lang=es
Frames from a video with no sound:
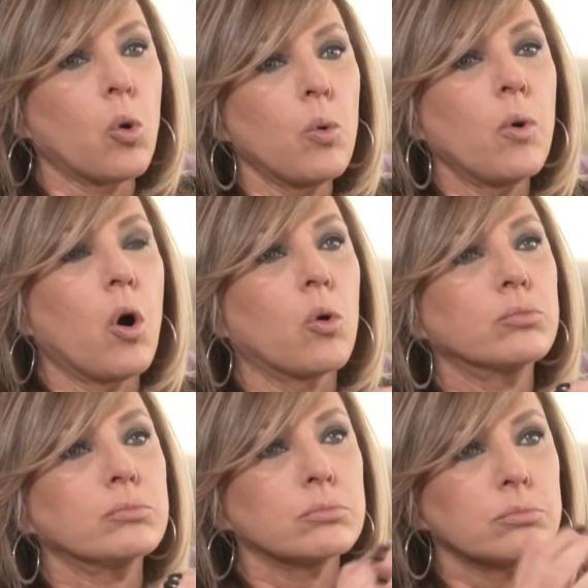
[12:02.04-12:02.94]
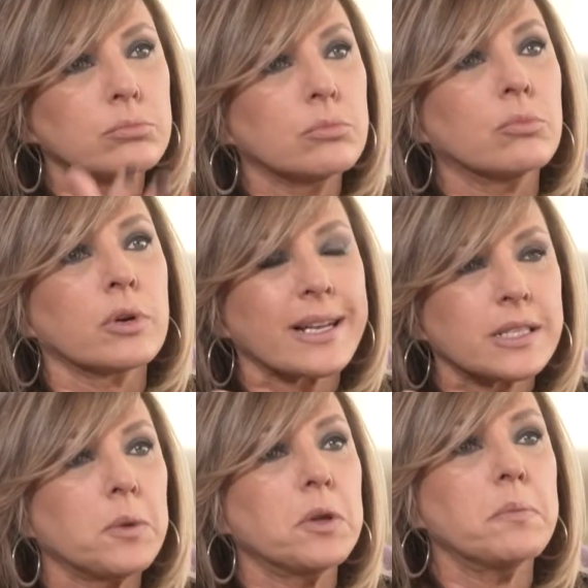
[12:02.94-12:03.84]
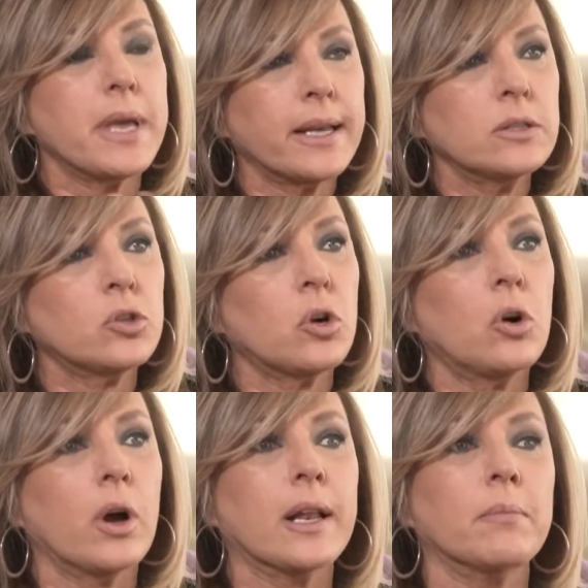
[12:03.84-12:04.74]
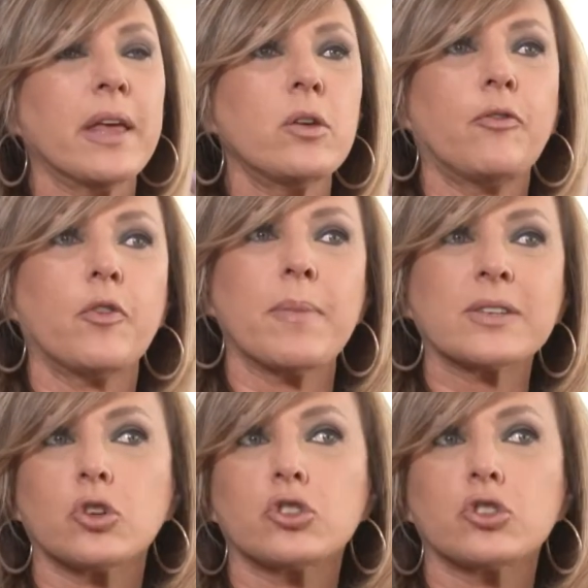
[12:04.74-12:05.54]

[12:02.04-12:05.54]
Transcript: hubo un, recibimiento? ¿El medio fue más